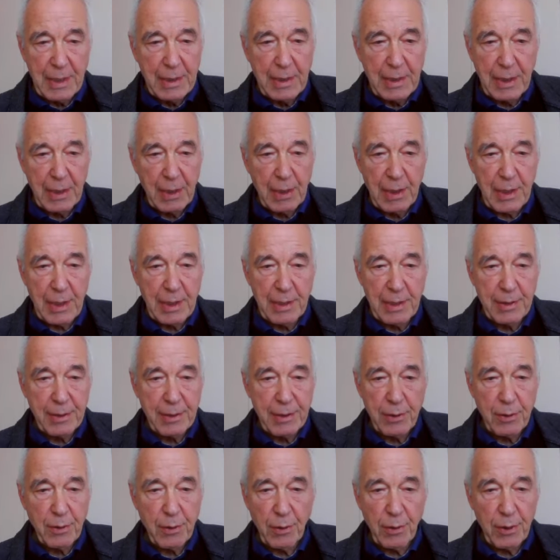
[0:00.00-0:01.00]
Die
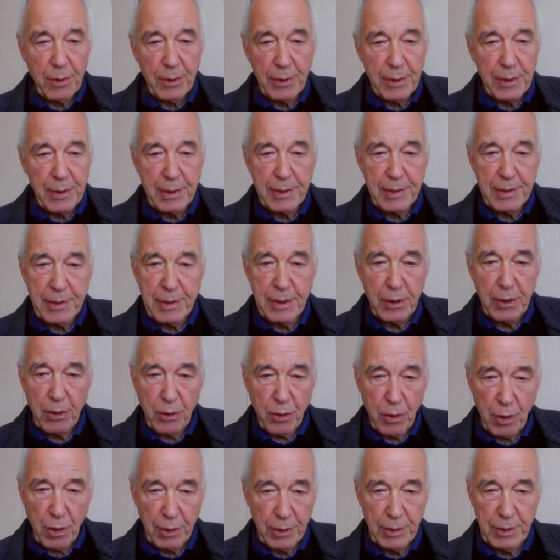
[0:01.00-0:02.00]
Klientinnen orientieren sich
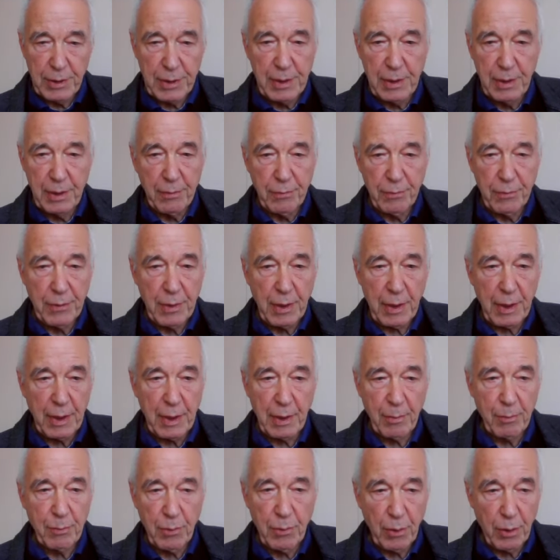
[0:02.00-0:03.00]
kognitiv nach
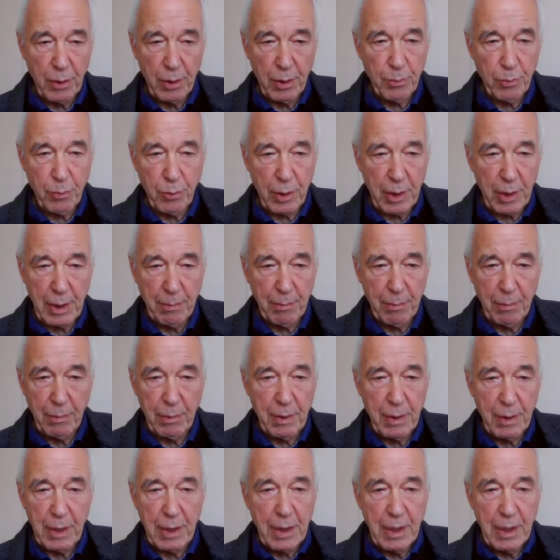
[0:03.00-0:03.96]
ihrem neuen Programm,